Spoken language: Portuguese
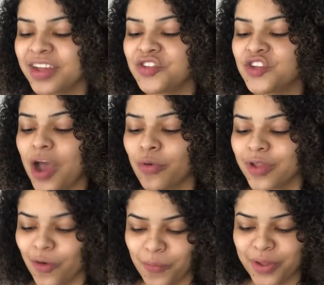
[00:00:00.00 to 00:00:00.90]
de alta
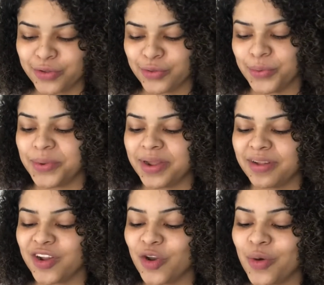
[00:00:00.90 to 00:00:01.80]
cobertura,
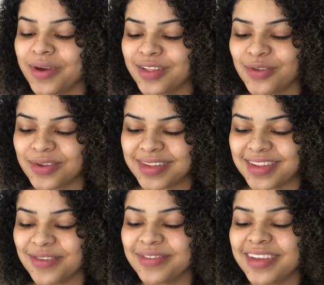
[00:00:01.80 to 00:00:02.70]
longa duração